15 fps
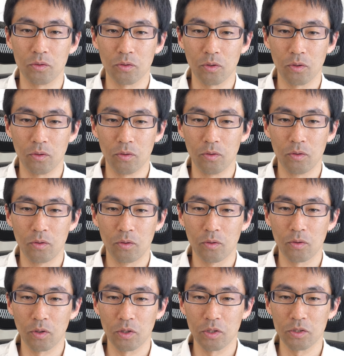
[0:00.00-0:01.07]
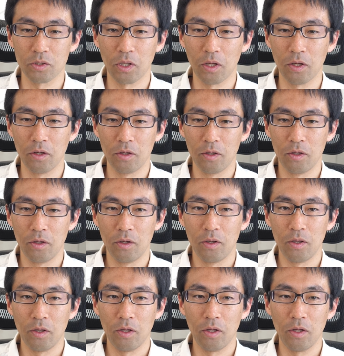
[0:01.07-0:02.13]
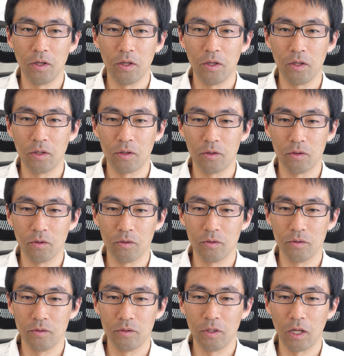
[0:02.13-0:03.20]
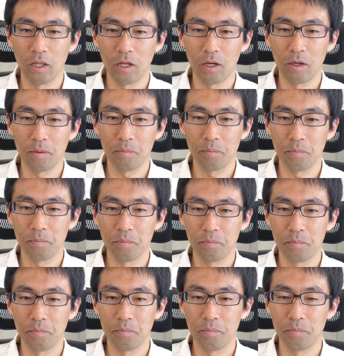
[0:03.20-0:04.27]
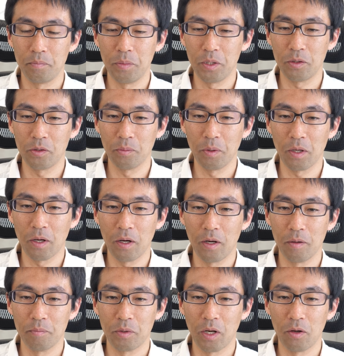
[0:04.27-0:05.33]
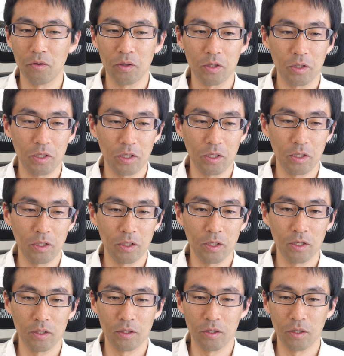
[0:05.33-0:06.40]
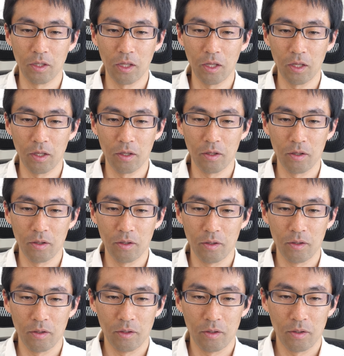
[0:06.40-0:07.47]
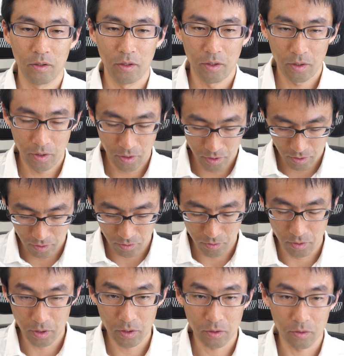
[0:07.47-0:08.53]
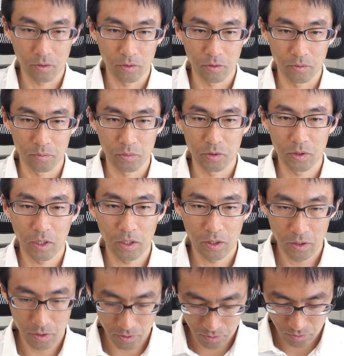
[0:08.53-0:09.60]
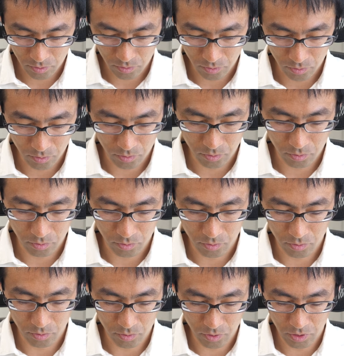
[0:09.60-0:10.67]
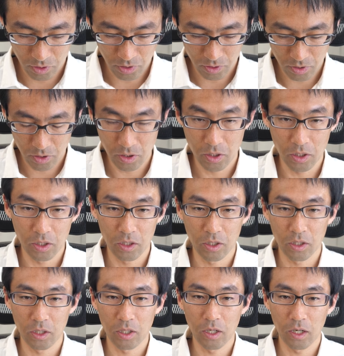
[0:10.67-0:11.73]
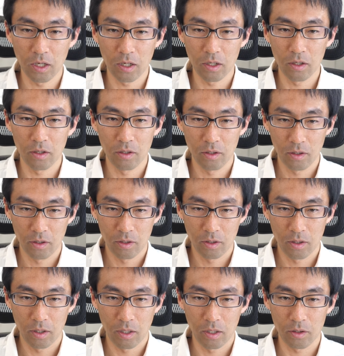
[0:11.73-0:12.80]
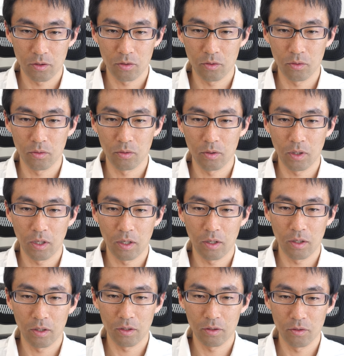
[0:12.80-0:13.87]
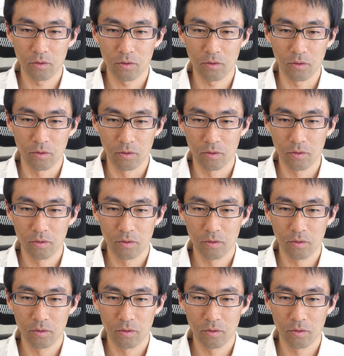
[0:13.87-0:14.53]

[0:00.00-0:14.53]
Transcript: うとこれですねえー、っと7ビット目がプライオリティなんで、えっ、ー、と、レッドのプライオリティがアトラの